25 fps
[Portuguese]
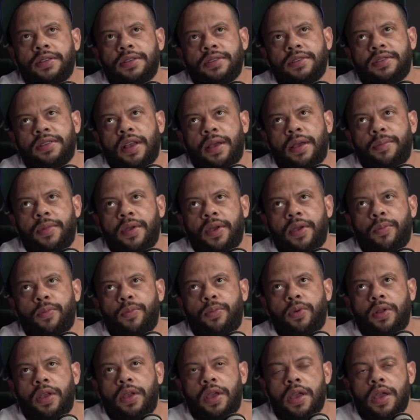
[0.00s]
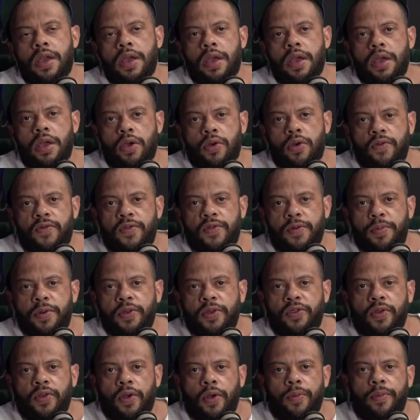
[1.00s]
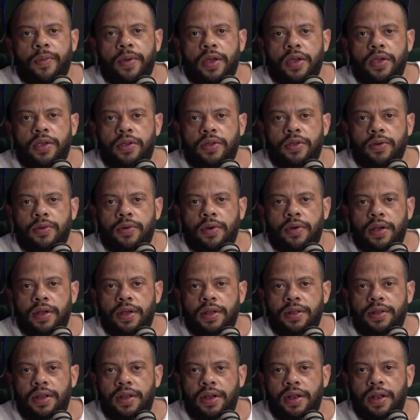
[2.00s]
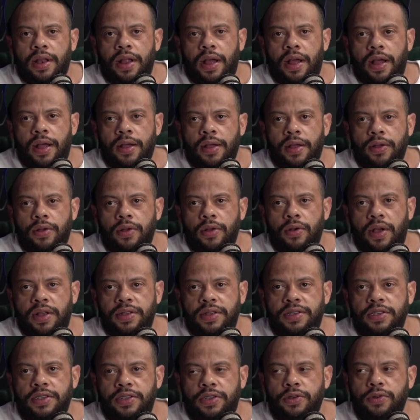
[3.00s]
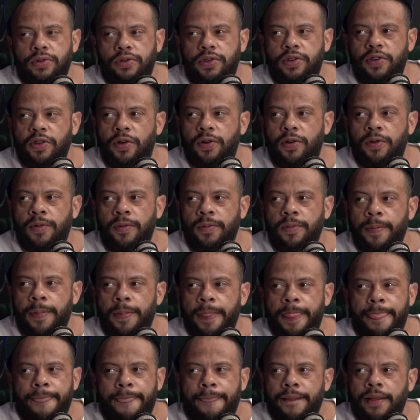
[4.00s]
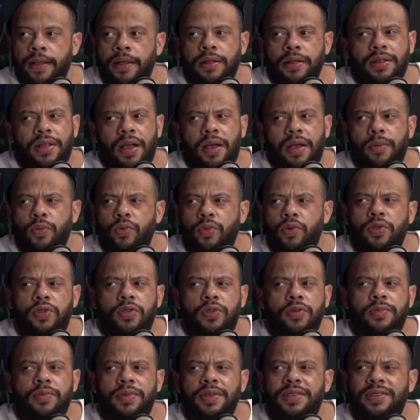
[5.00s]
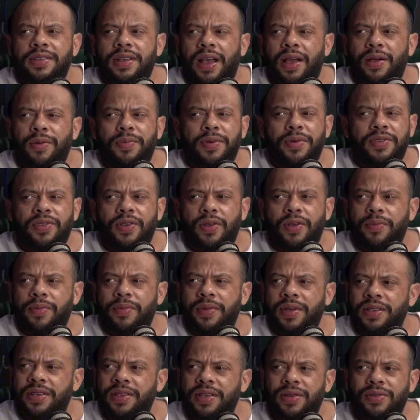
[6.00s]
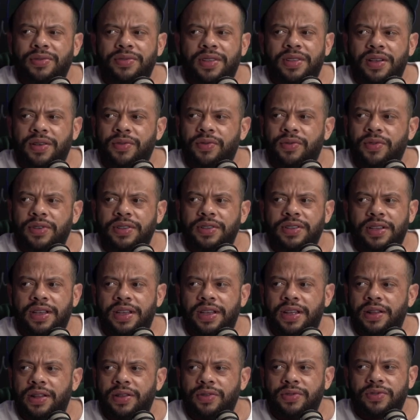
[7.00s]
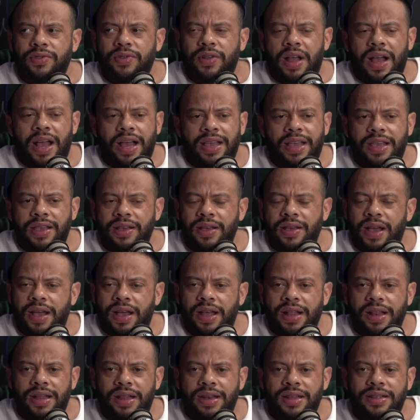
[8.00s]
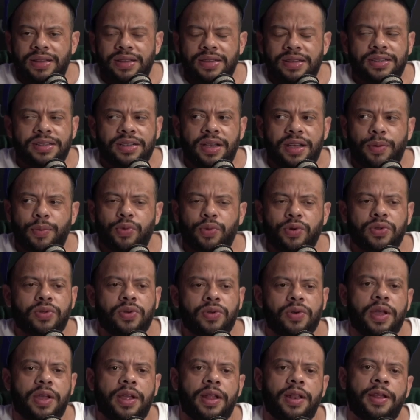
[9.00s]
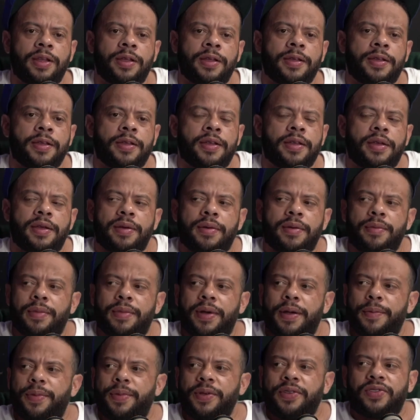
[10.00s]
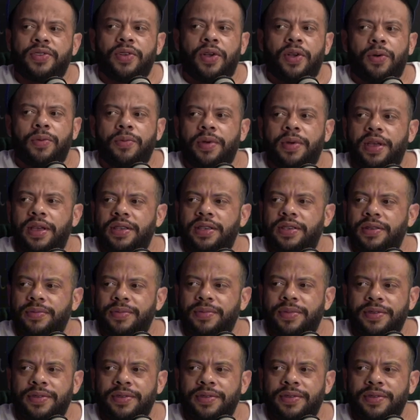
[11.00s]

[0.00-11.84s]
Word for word: saber, porque eu vi pessoalmente o Hunter lá. Eu uhum. assisti o show. Tá muito bizarro, pessoalmente. É outra coisa ele. Usou... Aqui a galera critica muito ele. Mas pessoalmente. É no mundo